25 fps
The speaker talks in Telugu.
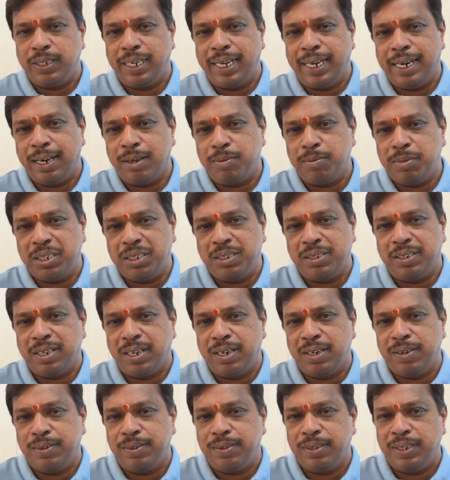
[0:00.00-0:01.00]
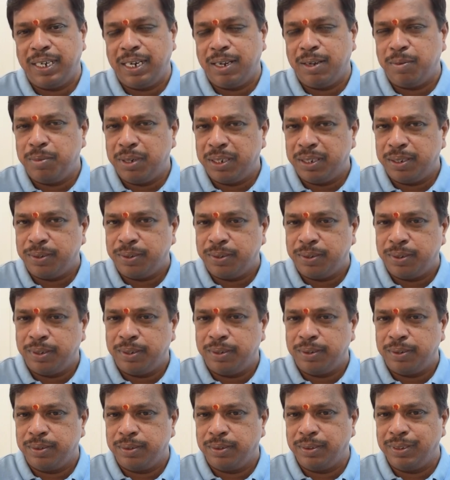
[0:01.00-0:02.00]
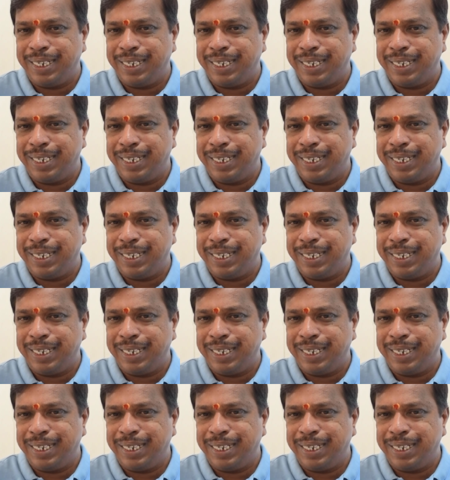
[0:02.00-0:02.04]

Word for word: ఎలా బ్రతకాలో ఎలా బ్రతకూడదు